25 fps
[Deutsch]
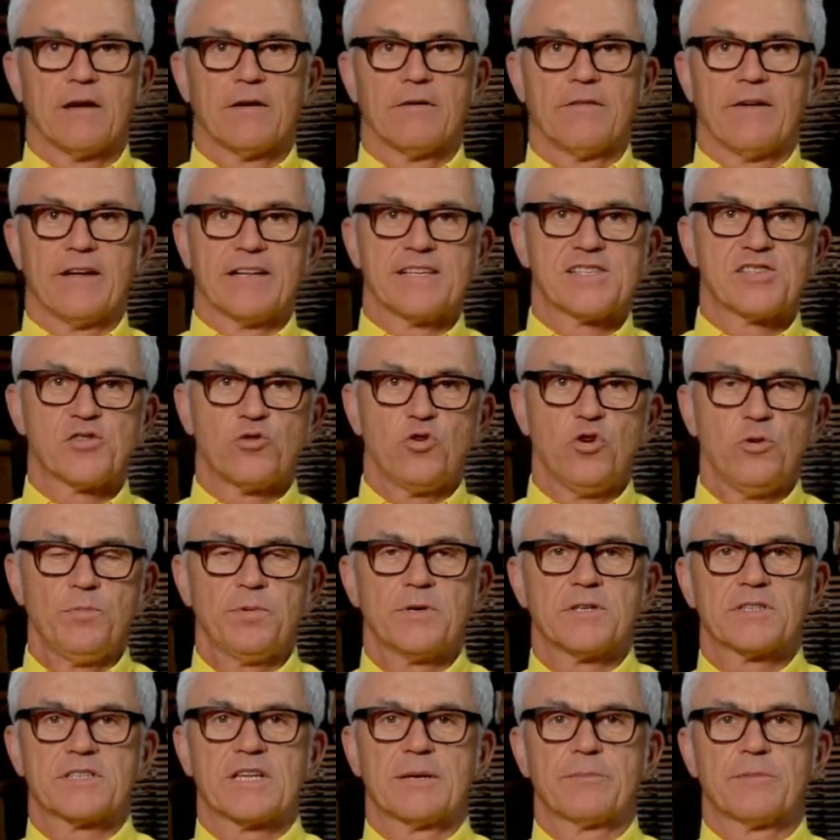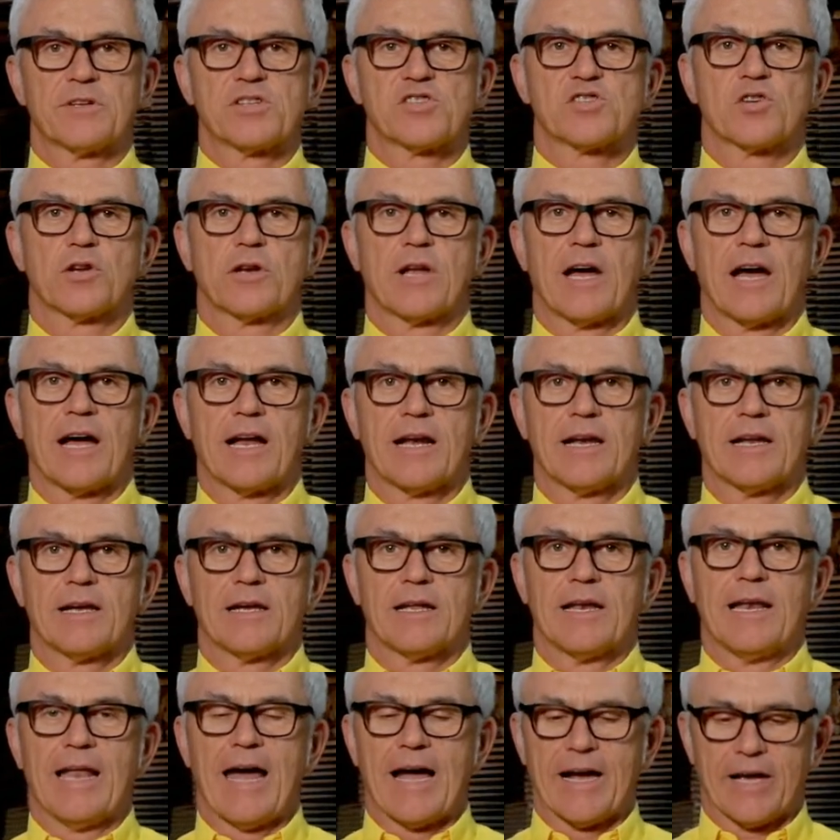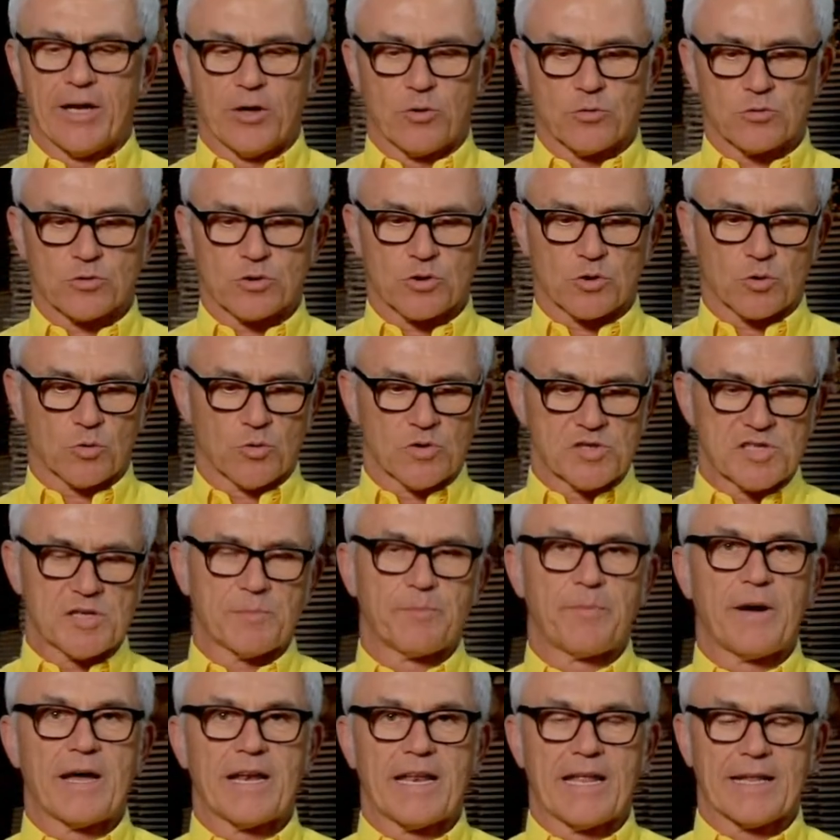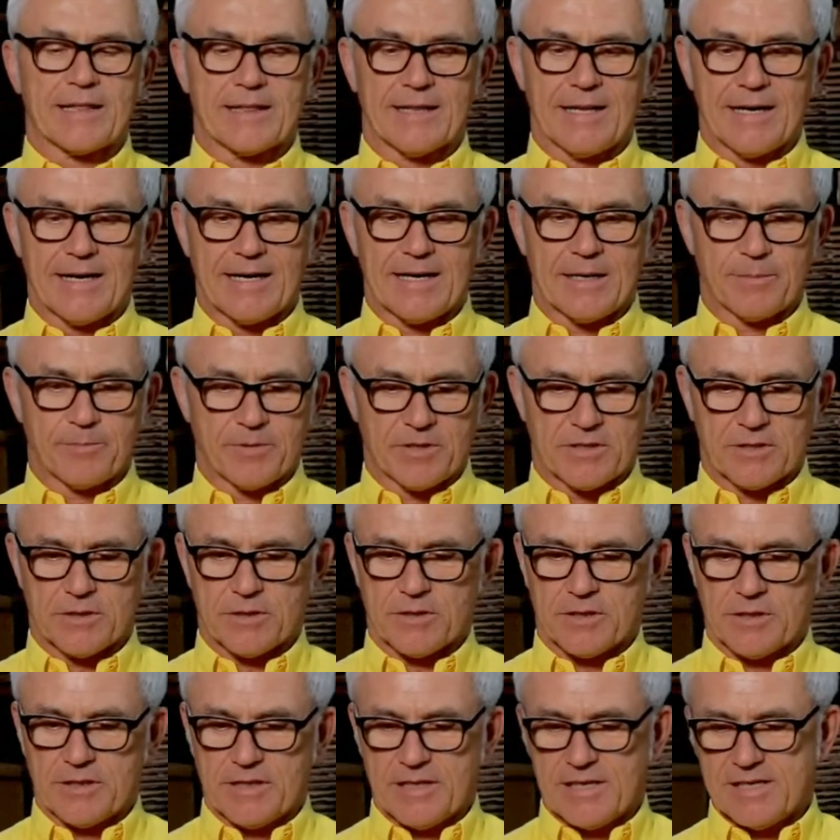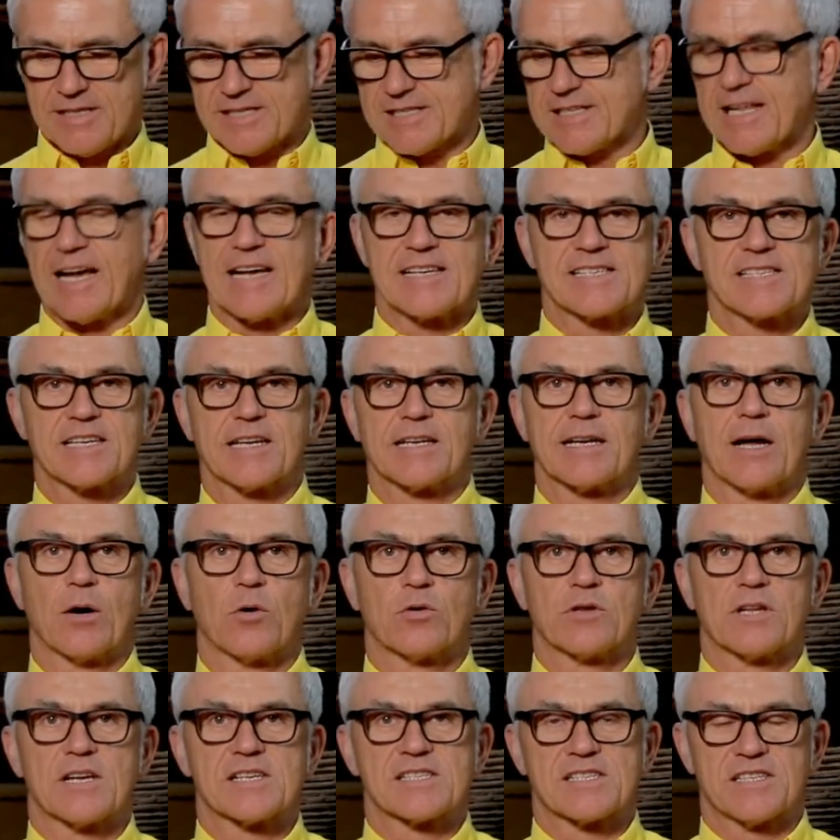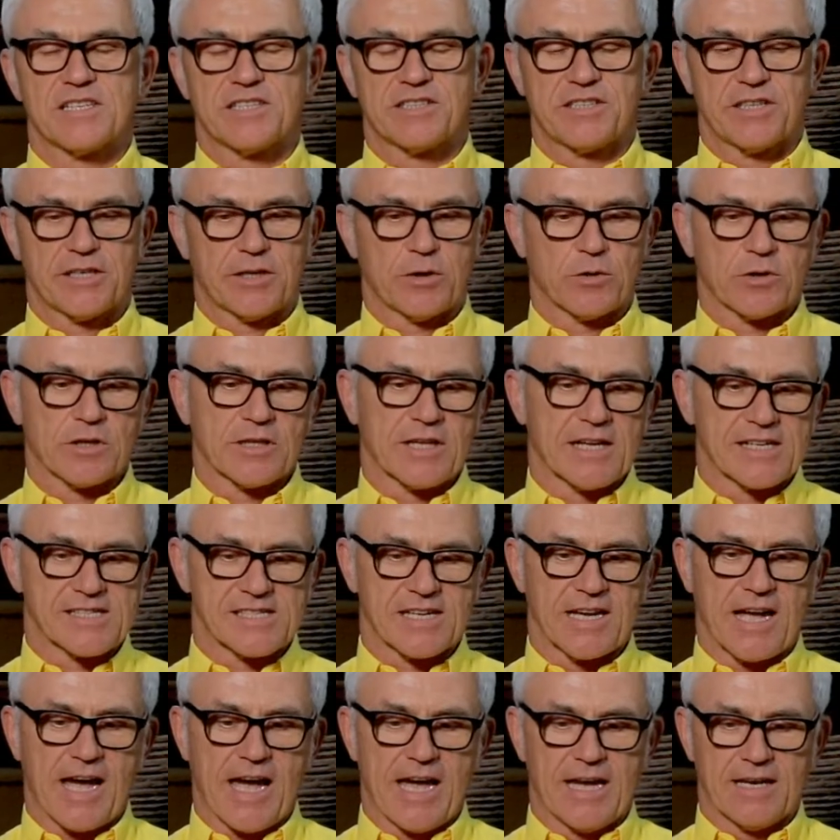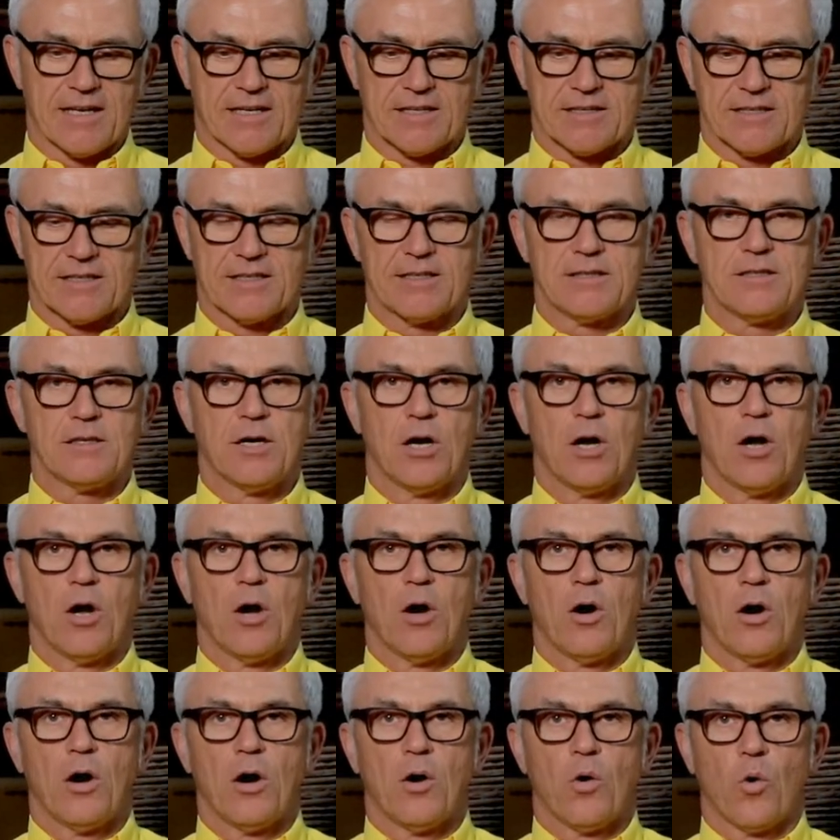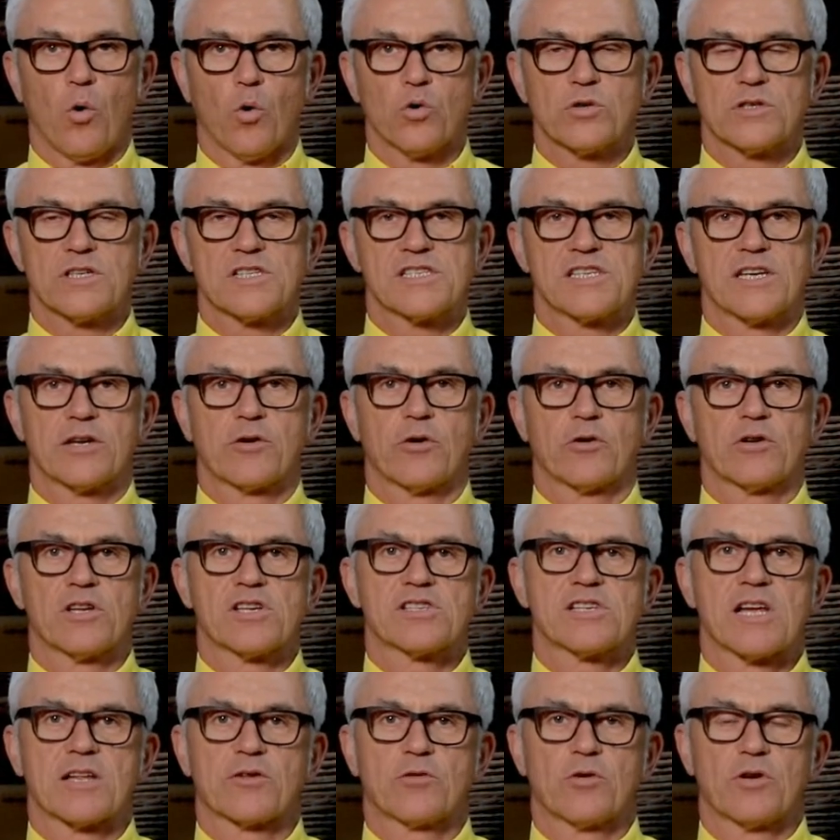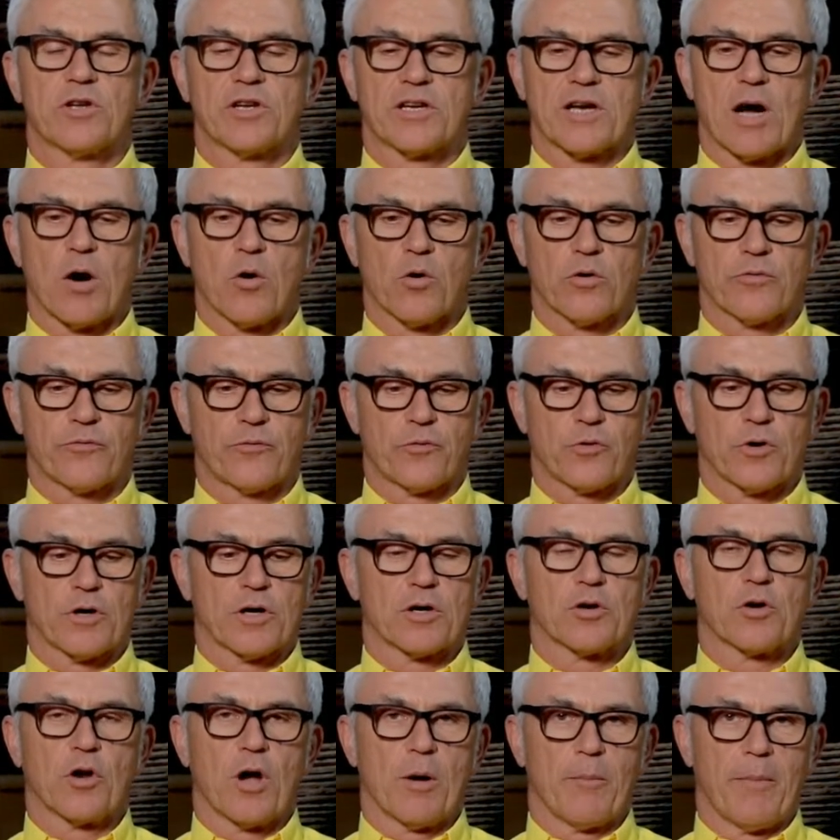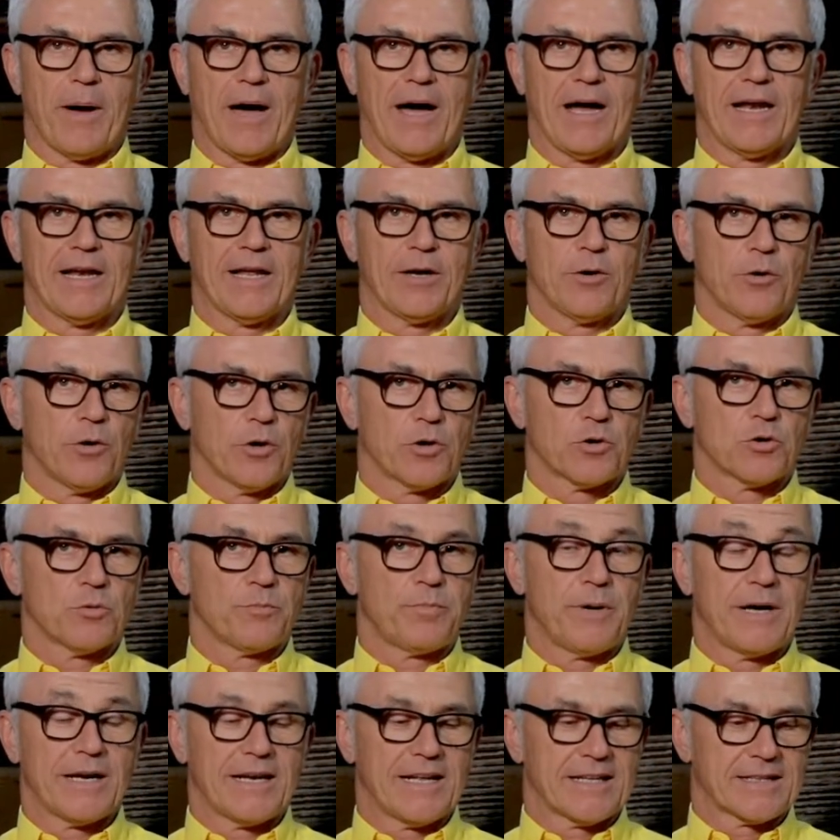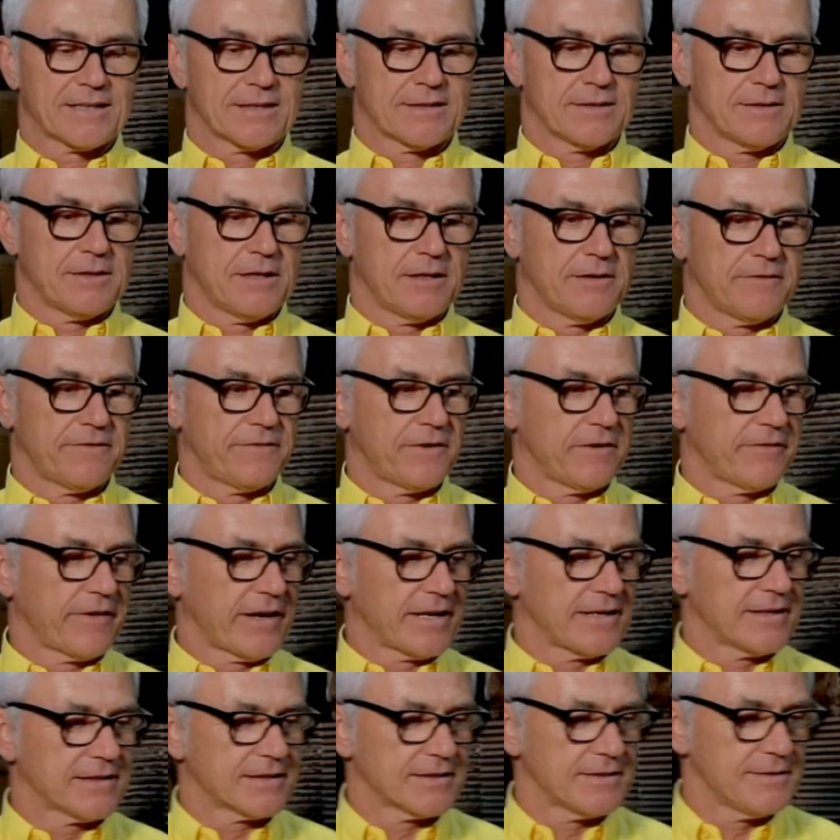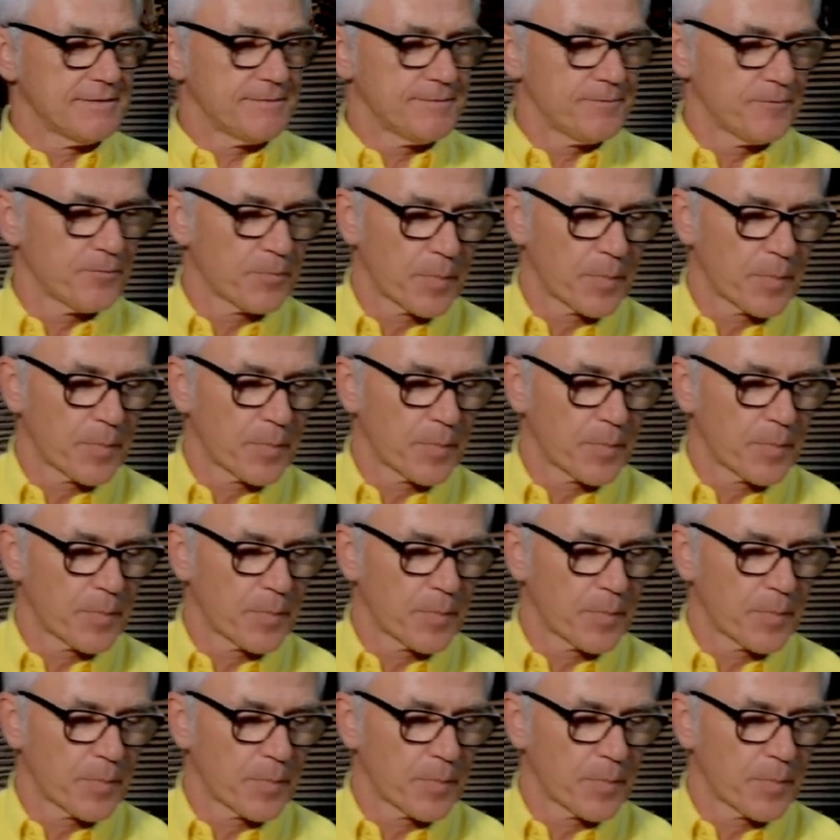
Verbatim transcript: Wenn Sie überdimensional lange und große Paletten haben, ist das genau das Richtige oder das Geeignete. Oder Sie können es natürlich auch für normale Europaletten verwenden,